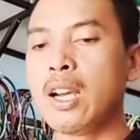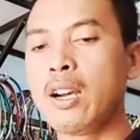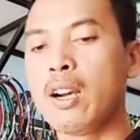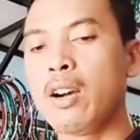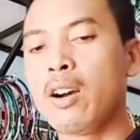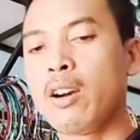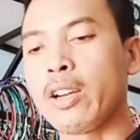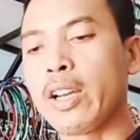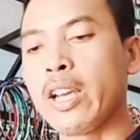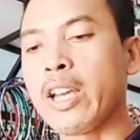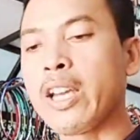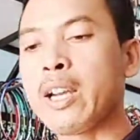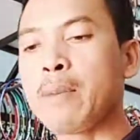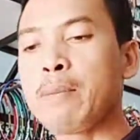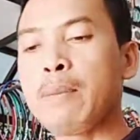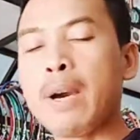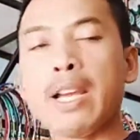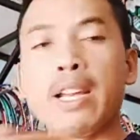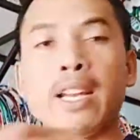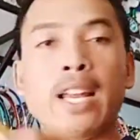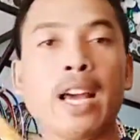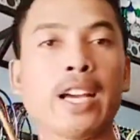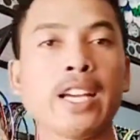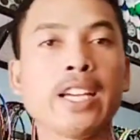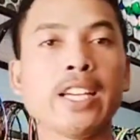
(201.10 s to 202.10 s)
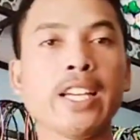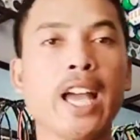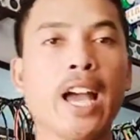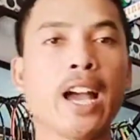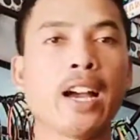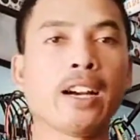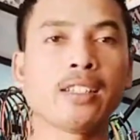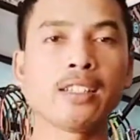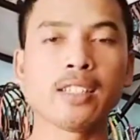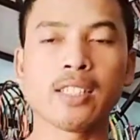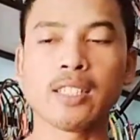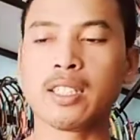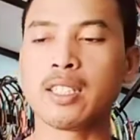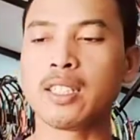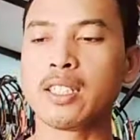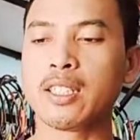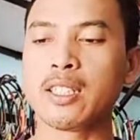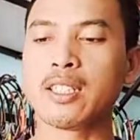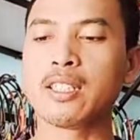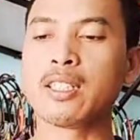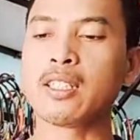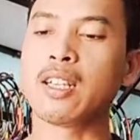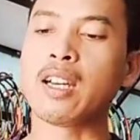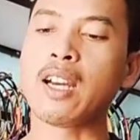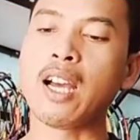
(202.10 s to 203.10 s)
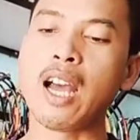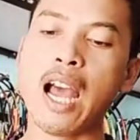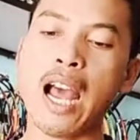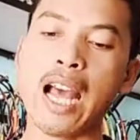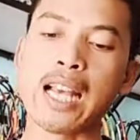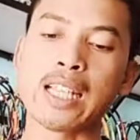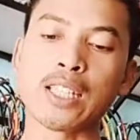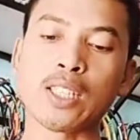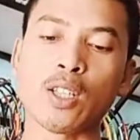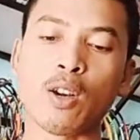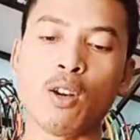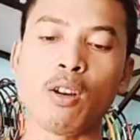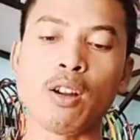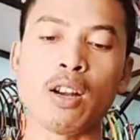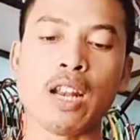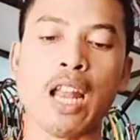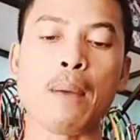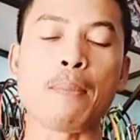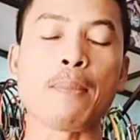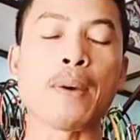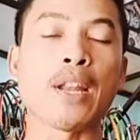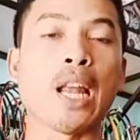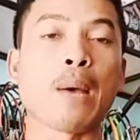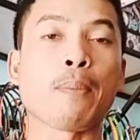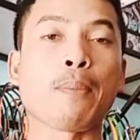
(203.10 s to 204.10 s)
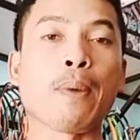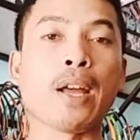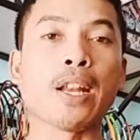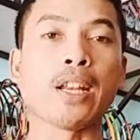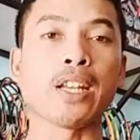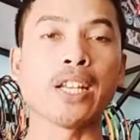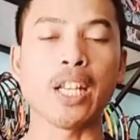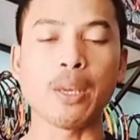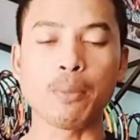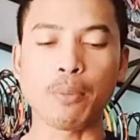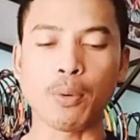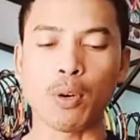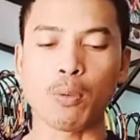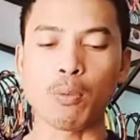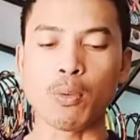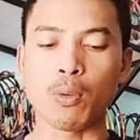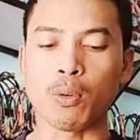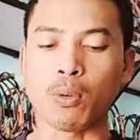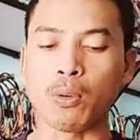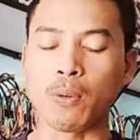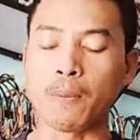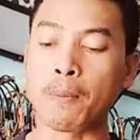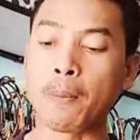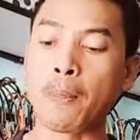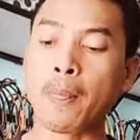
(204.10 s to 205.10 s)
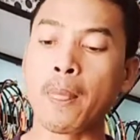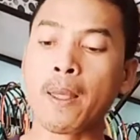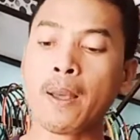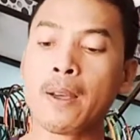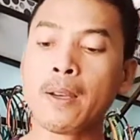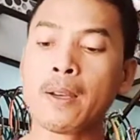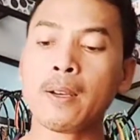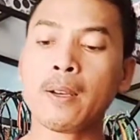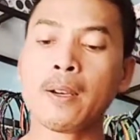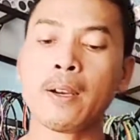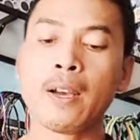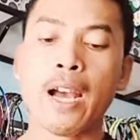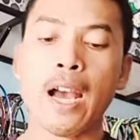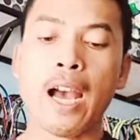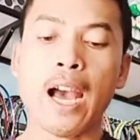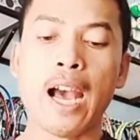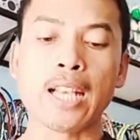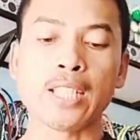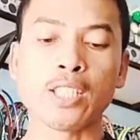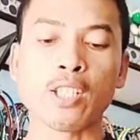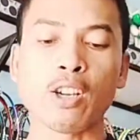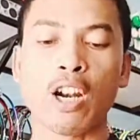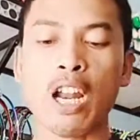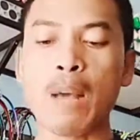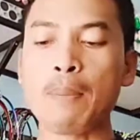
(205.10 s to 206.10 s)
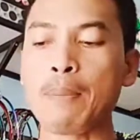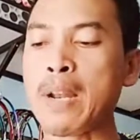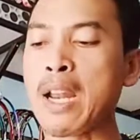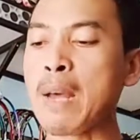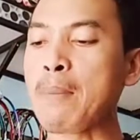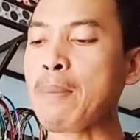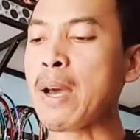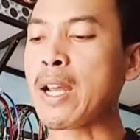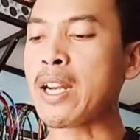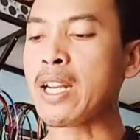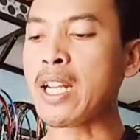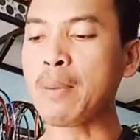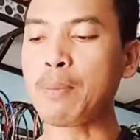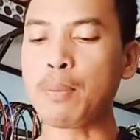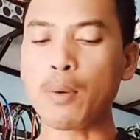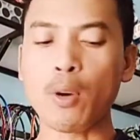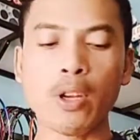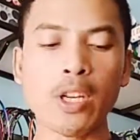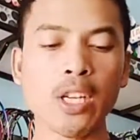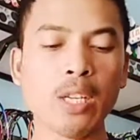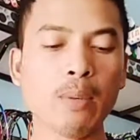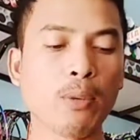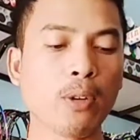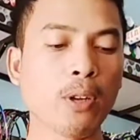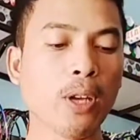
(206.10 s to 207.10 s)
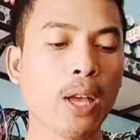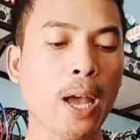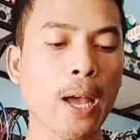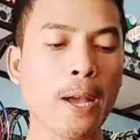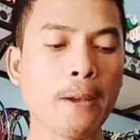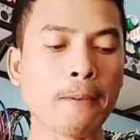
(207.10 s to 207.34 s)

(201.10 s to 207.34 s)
Oke kembali lagi yang ke Astrok 88D bro bro Astrok 88D bro ini bro ya